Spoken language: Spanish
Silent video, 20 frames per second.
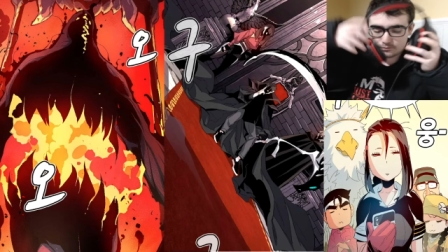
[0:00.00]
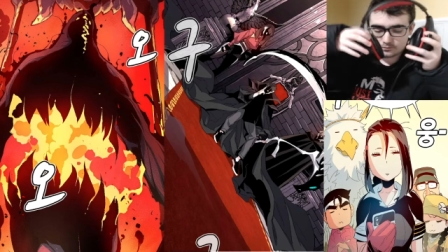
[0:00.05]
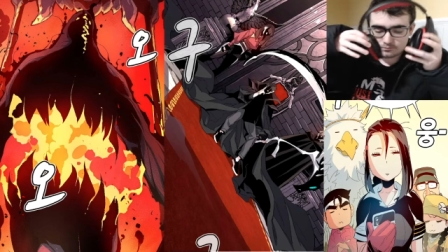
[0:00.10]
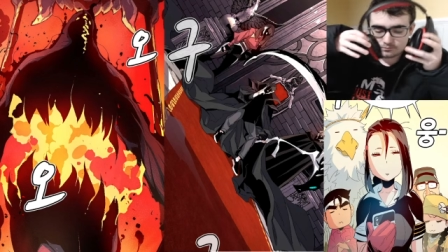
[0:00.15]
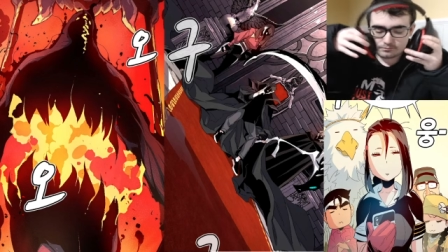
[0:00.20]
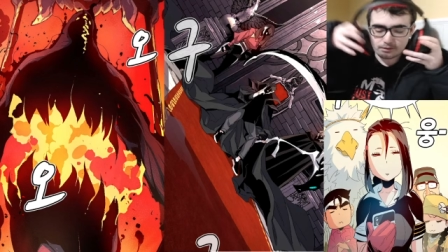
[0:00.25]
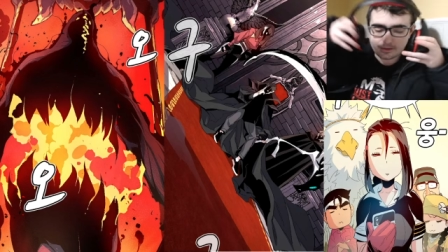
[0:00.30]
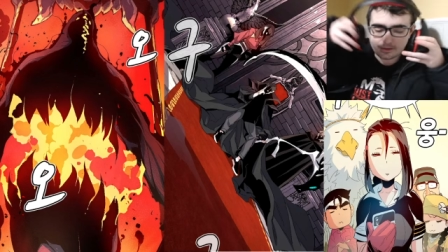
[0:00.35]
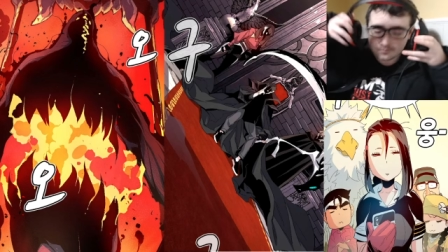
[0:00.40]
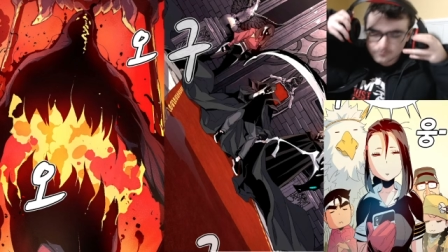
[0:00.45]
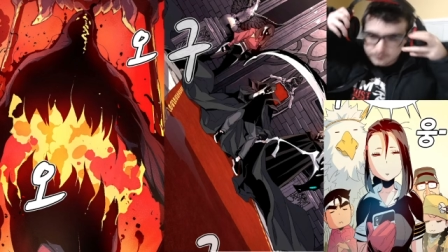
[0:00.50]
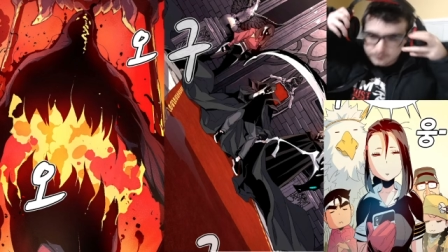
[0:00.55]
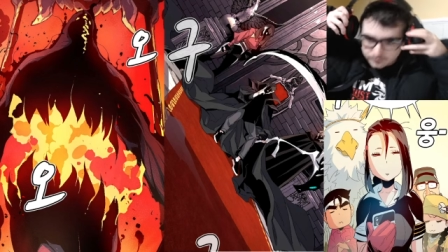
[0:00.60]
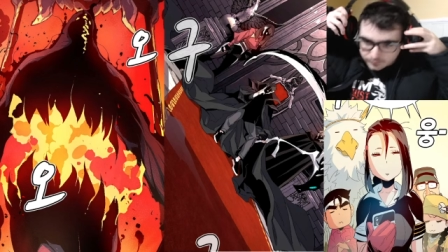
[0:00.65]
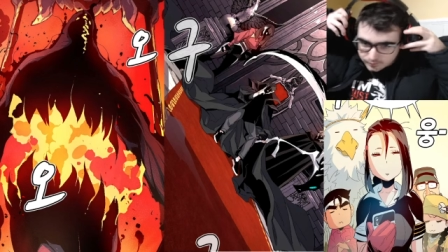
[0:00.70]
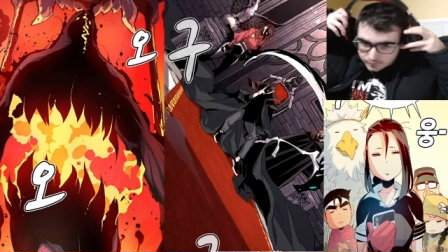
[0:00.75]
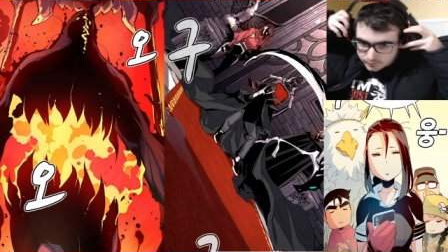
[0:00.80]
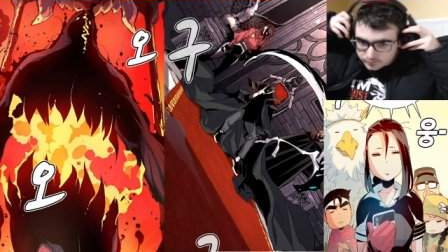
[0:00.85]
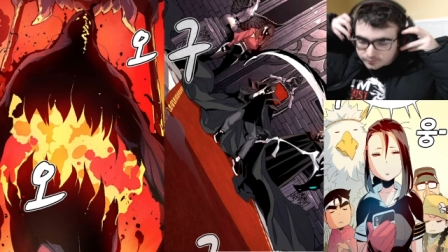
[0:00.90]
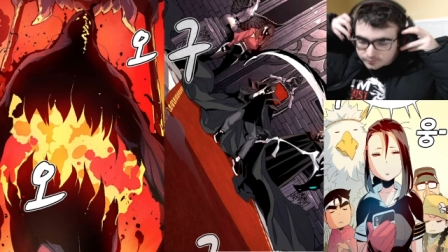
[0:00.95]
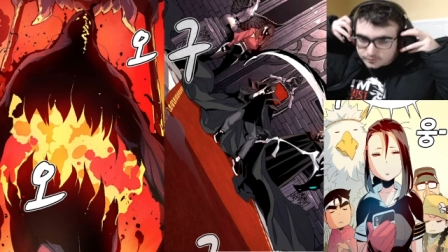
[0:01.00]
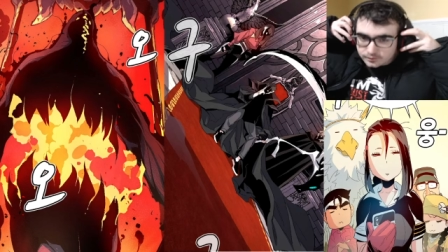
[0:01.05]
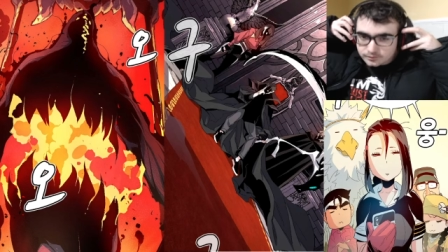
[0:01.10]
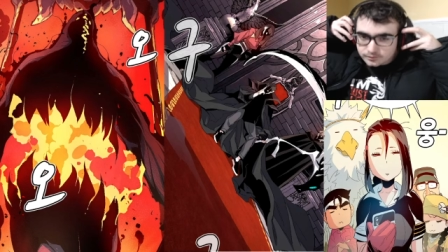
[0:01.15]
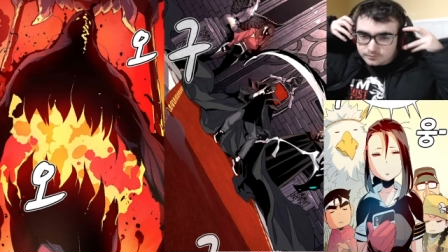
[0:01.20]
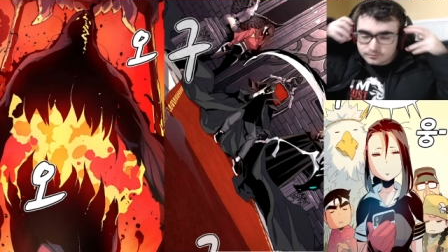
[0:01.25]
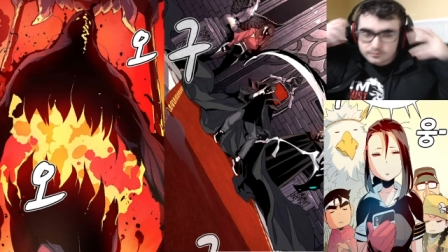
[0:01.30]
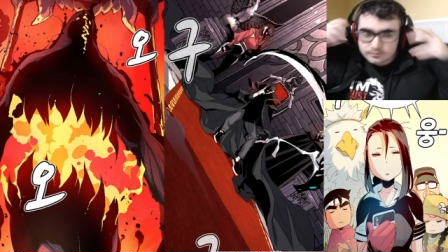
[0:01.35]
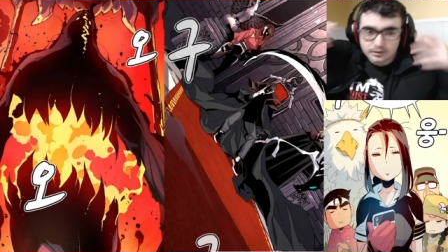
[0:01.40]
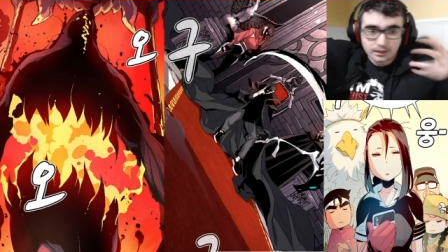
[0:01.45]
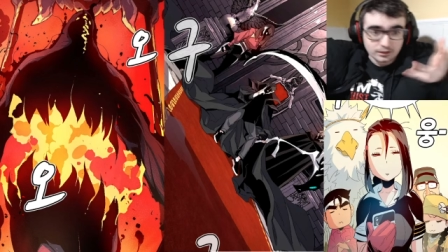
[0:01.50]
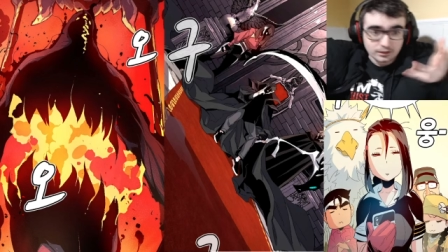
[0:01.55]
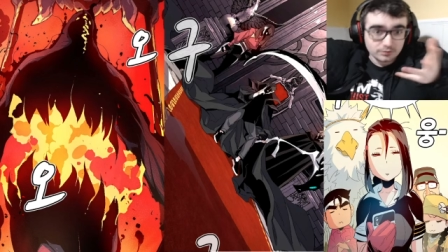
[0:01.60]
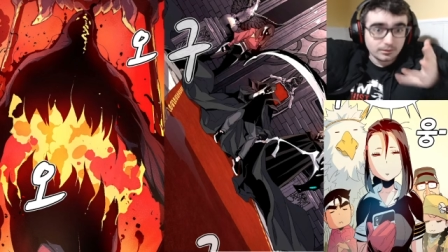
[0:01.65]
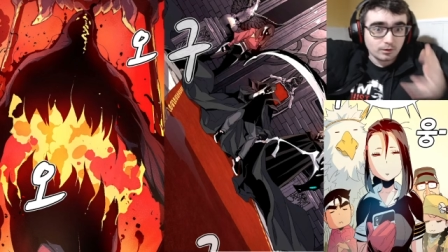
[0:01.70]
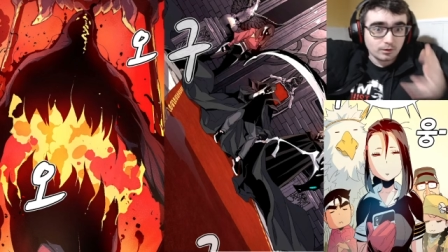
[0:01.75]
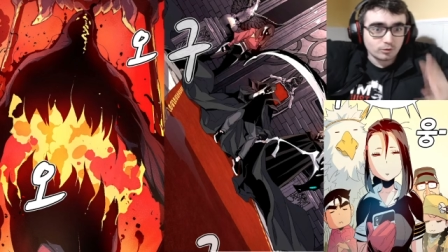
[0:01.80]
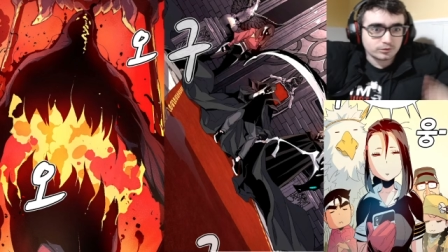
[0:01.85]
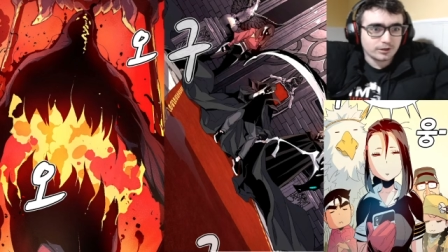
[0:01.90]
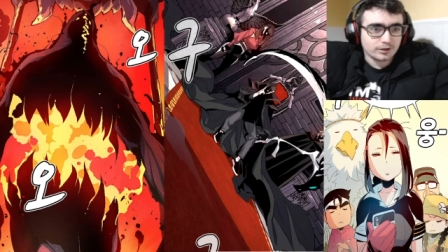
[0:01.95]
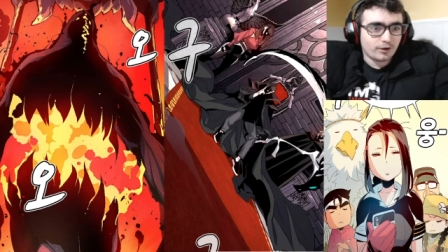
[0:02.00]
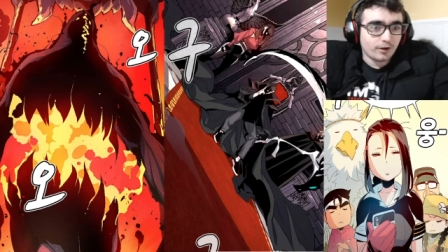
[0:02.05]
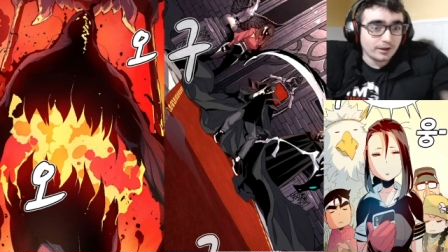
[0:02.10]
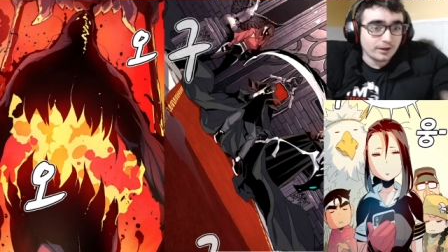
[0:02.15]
Vale. Y eso me ha gustado.